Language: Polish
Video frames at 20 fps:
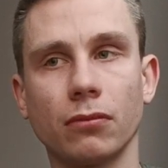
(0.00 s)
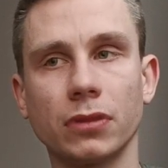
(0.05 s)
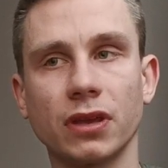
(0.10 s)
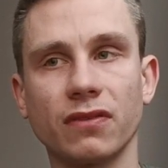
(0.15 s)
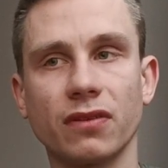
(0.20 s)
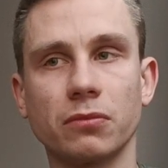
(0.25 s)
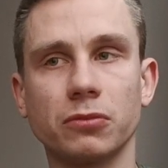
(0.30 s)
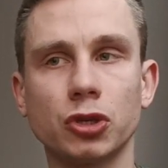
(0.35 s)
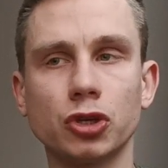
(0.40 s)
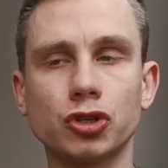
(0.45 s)

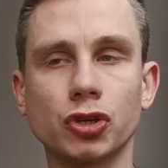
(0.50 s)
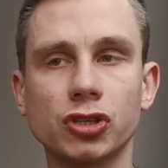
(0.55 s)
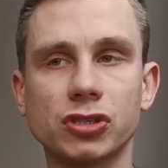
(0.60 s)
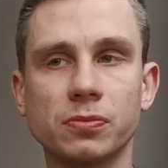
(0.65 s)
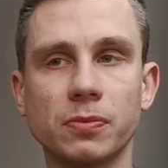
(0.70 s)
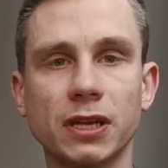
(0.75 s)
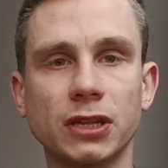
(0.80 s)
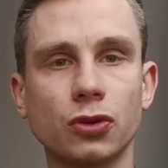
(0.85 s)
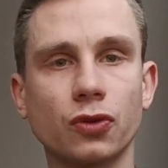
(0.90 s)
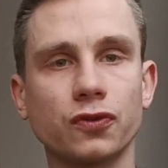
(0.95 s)
nie wiem,
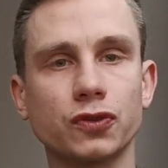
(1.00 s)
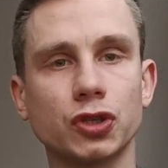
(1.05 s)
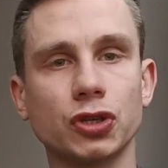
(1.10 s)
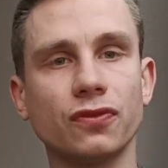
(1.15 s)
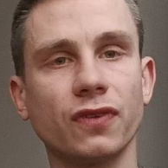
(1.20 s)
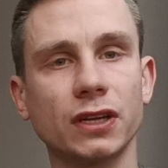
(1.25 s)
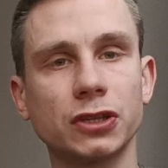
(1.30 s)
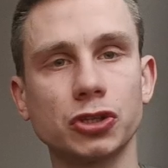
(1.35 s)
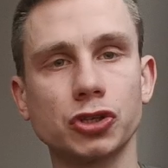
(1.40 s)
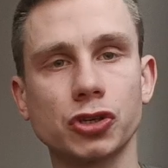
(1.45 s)
1000 metrów
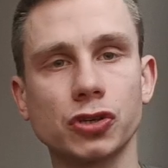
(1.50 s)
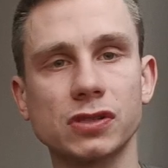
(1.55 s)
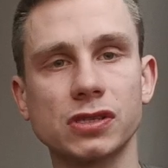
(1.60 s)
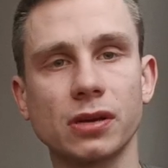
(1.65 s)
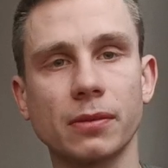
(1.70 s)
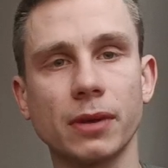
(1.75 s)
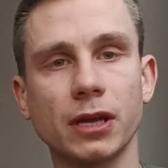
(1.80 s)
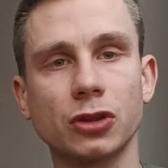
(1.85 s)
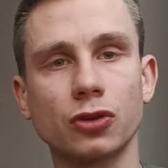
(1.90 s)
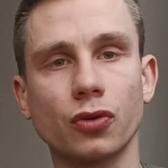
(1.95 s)
czy
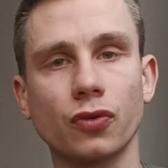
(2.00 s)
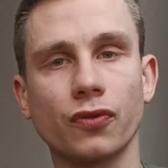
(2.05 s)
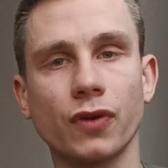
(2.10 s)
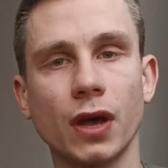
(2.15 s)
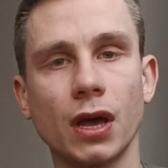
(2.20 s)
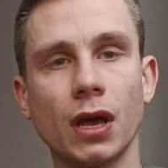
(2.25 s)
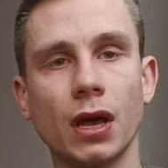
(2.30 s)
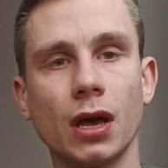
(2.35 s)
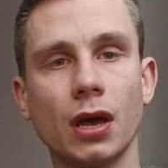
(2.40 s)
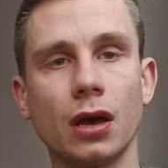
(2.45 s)
2000
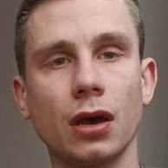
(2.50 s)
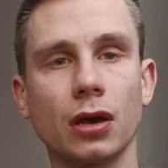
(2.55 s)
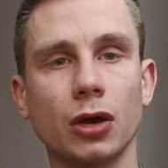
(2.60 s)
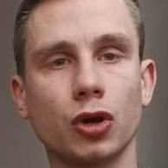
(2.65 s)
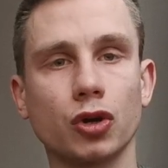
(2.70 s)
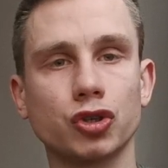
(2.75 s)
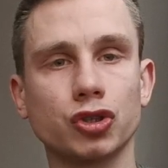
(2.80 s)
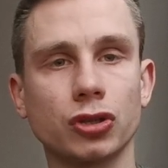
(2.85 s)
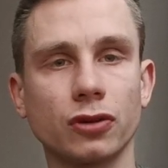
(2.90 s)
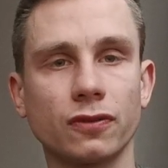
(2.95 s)
metrów
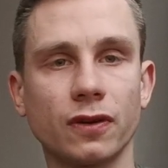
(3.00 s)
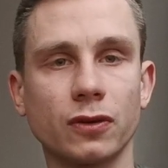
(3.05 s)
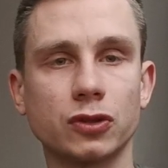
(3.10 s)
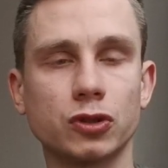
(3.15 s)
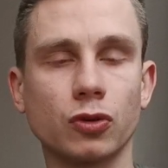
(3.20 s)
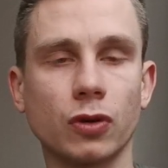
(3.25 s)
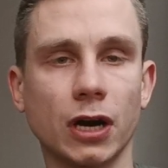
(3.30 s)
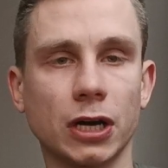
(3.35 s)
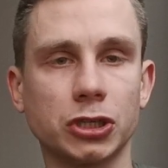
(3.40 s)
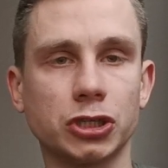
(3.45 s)
y, kosztował,
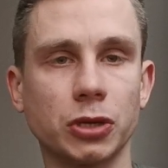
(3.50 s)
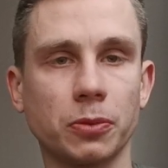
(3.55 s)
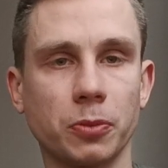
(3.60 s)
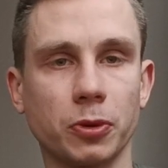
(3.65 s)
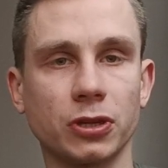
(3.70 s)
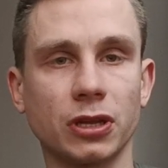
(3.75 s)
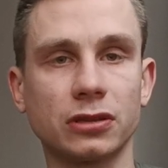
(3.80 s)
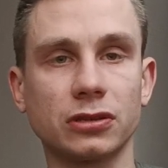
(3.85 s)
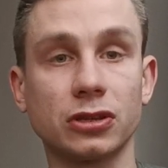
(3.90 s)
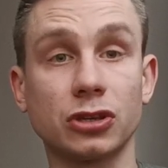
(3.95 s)
słuchajcie,
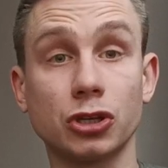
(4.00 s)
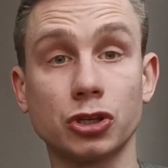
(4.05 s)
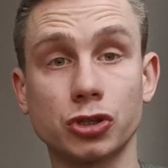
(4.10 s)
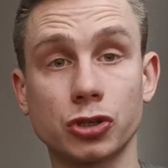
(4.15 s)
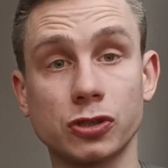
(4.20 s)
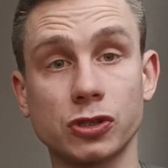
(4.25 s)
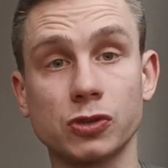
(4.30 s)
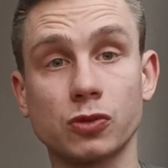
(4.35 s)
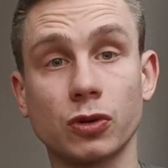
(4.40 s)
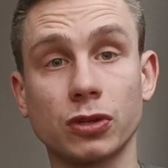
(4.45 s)
ponad
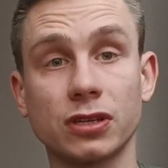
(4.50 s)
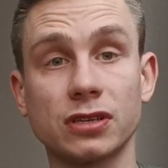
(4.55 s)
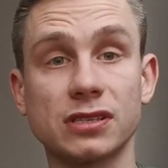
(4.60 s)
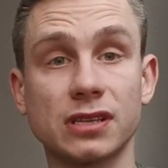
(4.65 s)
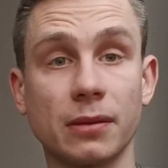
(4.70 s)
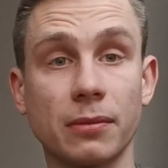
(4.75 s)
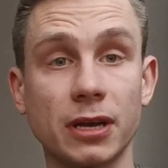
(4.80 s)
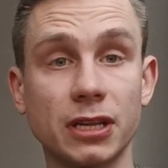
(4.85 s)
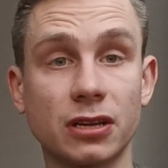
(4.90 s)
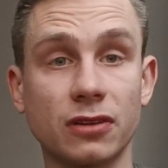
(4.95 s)
1000 zł
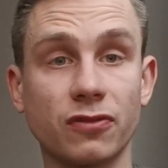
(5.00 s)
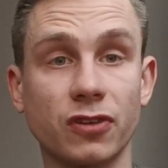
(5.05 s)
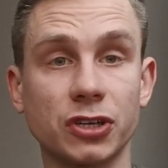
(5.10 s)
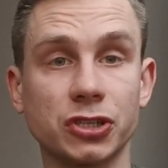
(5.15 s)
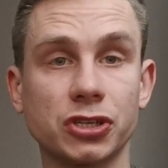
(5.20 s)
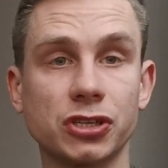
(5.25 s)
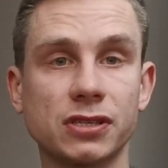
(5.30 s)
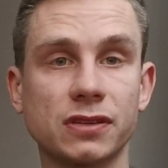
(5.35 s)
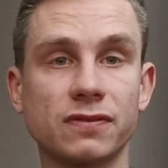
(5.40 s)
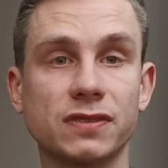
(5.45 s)
za metr,
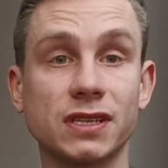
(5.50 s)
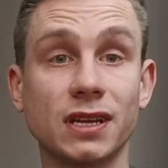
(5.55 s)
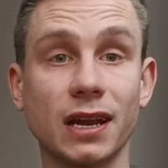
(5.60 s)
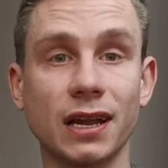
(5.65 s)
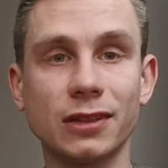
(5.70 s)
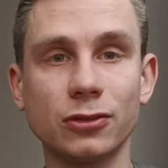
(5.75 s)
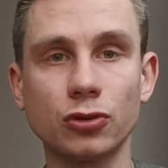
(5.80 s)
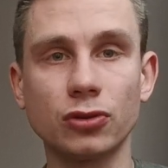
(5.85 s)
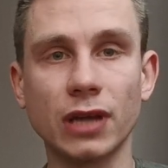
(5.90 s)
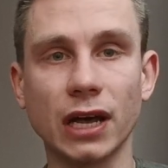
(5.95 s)
właśnie ze
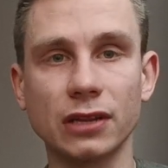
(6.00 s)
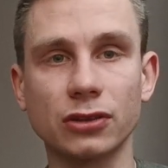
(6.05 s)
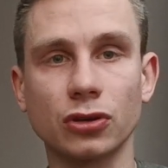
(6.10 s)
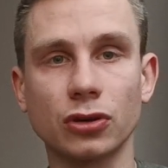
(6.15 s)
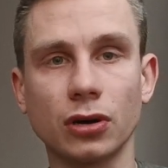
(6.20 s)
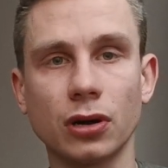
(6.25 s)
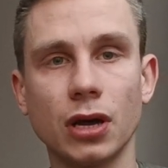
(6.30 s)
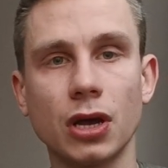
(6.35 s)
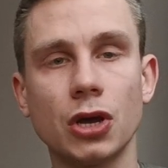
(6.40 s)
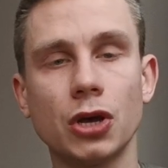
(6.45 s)
względu na
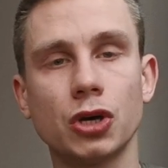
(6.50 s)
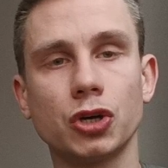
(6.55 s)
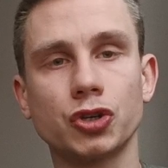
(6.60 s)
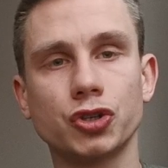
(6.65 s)
to,